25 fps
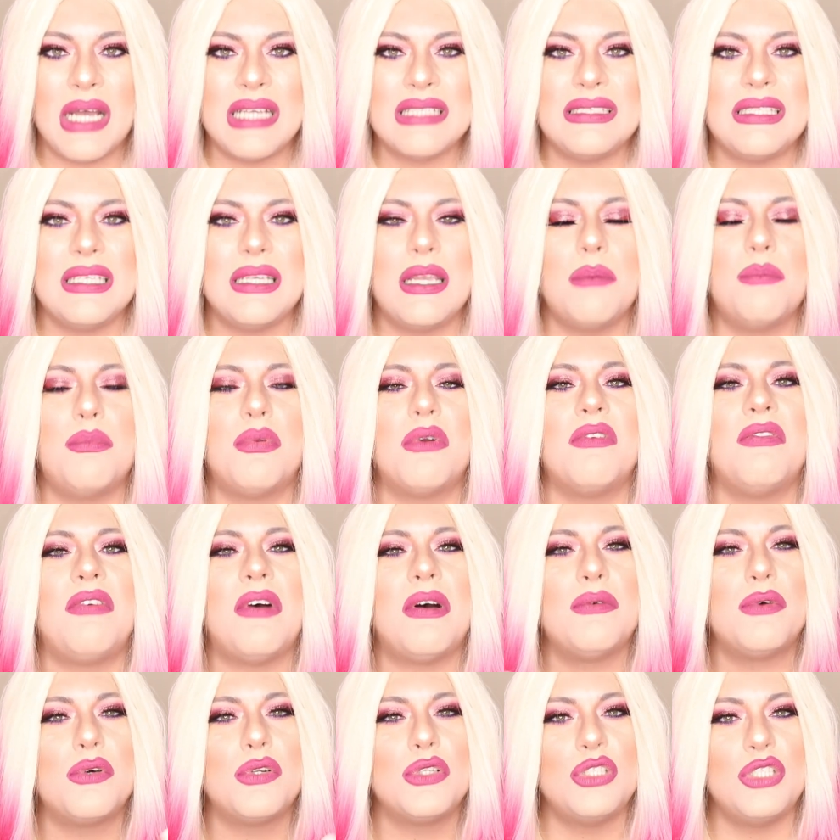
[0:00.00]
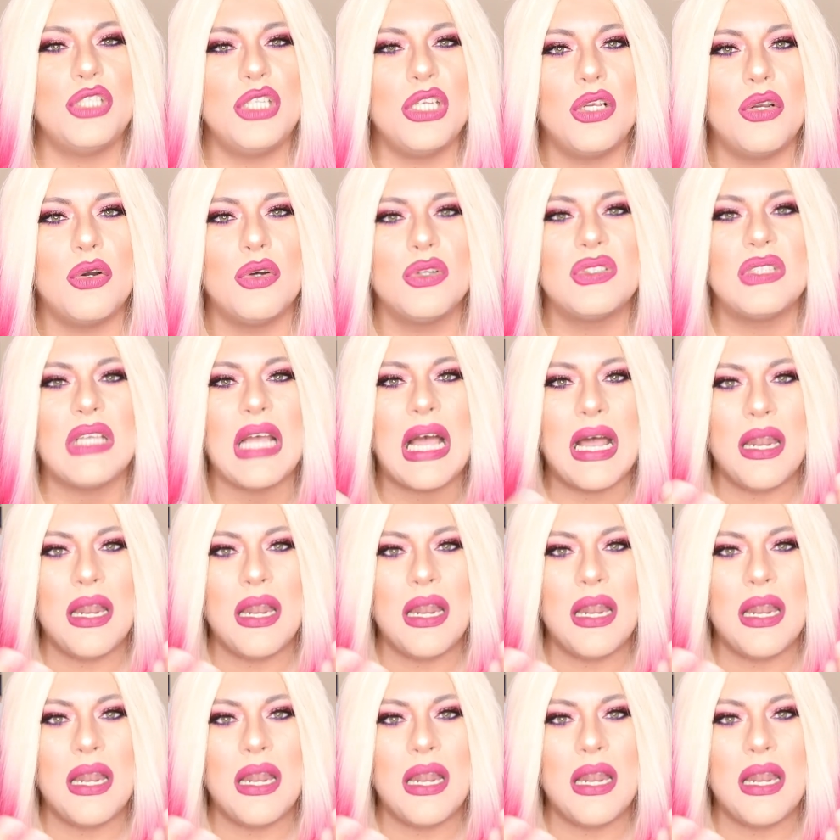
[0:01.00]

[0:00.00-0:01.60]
Así que por favor chicos,